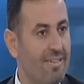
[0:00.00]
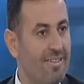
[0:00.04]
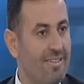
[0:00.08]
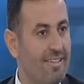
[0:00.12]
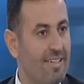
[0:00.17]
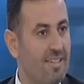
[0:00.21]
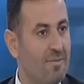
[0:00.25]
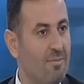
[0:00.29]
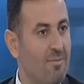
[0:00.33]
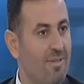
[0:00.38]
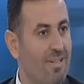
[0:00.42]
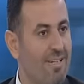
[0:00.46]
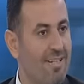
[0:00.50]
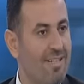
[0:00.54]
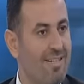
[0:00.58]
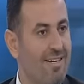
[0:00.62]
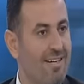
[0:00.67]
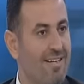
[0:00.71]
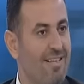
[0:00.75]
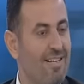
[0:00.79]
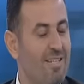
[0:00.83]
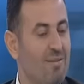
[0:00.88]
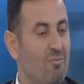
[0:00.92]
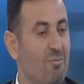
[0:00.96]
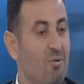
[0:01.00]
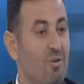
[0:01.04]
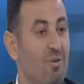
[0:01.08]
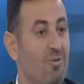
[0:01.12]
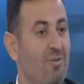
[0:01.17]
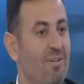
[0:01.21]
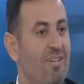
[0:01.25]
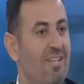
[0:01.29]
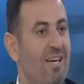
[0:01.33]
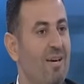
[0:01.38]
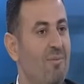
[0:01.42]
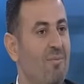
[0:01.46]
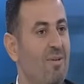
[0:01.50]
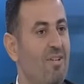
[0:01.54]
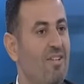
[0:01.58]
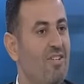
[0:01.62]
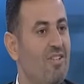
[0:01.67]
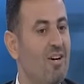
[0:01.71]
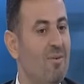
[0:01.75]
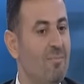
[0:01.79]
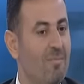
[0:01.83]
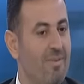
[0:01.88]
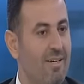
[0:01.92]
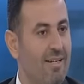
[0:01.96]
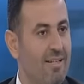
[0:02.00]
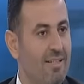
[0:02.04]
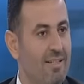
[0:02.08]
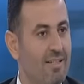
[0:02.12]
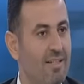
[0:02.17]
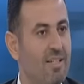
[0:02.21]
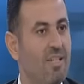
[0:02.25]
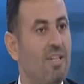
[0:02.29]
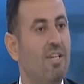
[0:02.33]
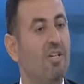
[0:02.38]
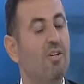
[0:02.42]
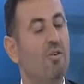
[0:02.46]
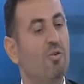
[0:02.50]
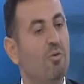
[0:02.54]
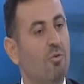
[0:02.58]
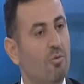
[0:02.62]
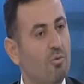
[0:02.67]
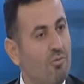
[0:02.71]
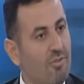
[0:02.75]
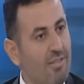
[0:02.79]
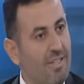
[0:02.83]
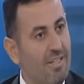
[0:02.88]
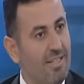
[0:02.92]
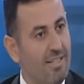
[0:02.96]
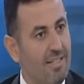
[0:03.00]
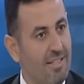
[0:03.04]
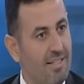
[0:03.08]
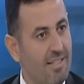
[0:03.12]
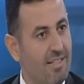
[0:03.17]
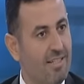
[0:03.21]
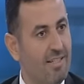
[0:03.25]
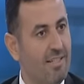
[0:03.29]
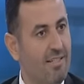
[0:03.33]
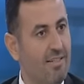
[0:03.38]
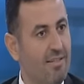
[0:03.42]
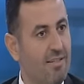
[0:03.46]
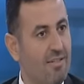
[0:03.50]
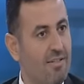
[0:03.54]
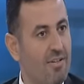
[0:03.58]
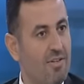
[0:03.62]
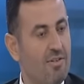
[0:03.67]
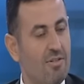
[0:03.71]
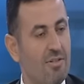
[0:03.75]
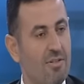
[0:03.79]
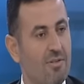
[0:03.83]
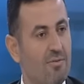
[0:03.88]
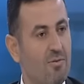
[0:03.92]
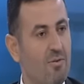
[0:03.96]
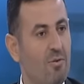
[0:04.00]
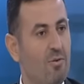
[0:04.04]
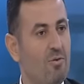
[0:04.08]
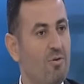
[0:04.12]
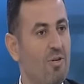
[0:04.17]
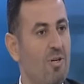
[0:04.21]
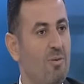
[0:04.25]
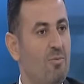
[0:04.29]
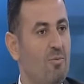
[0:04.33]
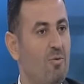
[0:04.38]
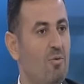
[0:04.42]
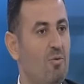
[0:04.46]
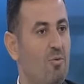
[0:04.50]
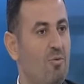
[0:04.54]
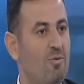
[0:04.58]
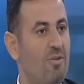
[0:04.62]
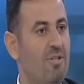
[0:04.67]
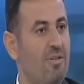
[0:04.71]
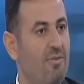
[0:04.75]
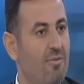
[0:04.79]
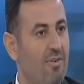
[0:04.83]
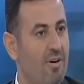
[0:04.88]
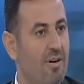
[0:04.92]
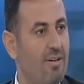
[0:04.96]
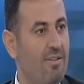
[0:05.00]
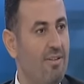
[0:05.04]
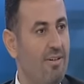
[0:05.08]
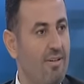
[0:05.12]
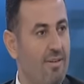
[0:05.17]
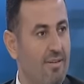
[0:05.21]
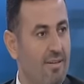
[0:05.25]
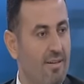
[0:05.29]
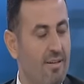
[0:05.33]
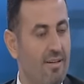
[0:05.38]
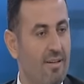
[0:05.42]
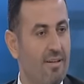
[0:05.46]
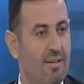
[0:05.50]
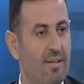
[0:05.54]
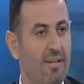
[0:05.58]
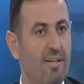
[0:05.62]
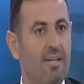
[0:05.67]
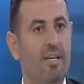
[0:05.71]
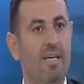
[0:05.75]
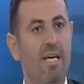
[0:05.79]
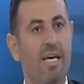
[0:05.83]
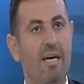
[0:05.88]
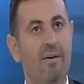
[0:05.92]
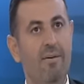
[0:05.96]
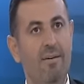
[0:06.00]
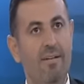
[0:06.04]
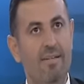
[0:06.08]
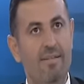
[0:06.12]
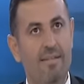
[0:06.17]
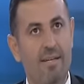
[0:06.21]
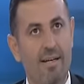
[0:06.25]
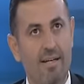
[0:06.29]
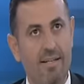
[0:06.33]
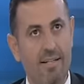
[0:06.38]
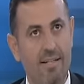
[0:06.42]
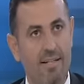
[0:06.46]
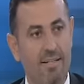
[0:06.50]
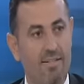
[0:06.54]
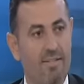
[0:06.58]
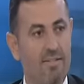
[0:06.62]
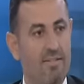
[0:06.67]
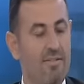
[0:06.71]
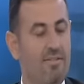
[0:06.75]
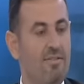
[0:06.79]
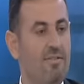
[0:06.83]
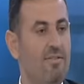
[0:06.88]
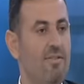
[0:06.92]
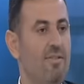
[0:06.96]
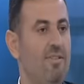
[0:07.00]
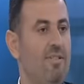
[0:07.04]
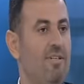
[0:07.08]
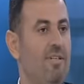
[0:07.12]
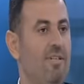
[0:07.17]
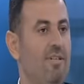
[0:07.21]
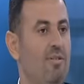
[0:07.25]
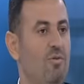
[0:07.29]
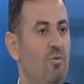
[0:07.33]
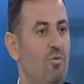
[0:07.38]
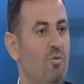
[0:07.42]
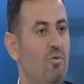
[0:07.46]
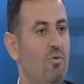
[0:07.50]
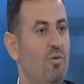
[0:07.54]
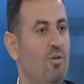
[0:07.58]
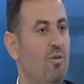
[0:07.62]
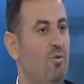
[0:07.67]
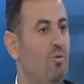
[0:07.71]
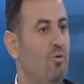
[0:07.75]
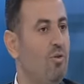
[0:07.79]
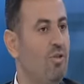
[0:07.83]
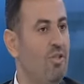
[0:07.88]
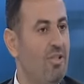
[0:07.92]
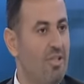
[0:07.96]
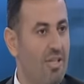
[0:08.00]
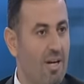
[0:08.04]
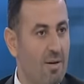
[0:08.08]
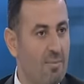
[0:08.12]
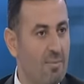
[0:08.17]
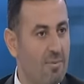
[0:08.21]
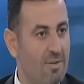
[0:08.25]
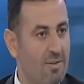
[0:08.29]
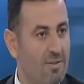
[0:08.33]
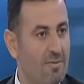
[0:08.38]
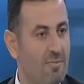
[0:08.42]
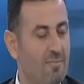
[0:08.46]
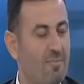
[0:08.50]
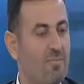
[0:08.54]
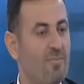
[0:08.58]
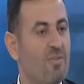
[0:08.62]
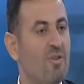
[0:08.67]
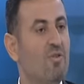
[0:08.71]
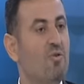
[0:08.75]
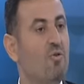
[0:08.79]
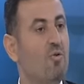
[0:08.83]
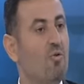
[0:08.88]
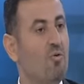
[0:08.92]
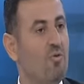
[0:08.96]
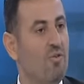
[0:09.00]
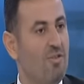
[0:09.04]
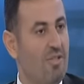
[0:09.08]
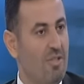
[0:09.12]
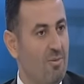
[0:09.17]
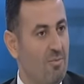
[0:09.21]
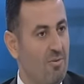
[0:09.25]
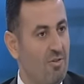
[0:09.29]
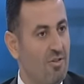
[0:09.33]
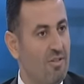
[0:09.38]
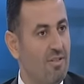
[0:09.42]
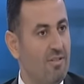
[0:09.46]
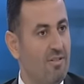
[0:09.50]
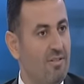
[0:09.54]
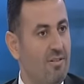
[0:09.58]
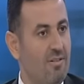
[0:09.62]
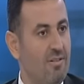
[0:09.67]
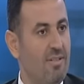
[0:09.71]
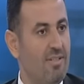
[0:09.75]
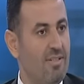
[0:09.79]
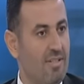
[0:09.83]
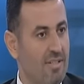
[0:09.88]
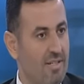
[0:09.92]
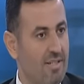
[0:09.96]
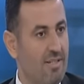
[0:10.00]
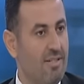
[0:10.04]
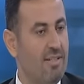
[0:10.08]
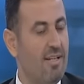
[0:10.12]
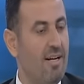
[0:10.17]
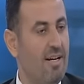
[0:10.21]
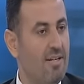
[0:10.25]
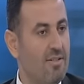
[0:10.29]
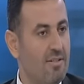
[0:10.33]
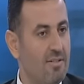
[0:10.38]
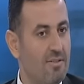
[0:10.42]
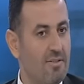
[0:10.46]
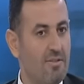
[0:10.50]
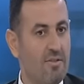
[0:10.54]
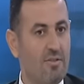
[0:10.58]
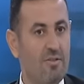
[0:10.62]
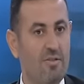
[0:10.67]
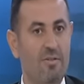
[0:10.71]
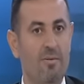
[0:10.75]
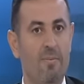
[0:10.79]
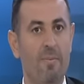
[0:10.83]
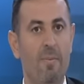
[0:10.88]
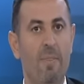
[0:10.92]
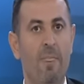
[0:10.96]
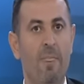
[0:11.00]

tatmin eden ya da motive eden bir cevap değildir. Onun yerine ki geçen hafta hocam çok güzel ifade etti. Evet sen yıl içerisinde üstüne düşeni yaptın. Çok ciddi bir şek şekilde ders çalıştın.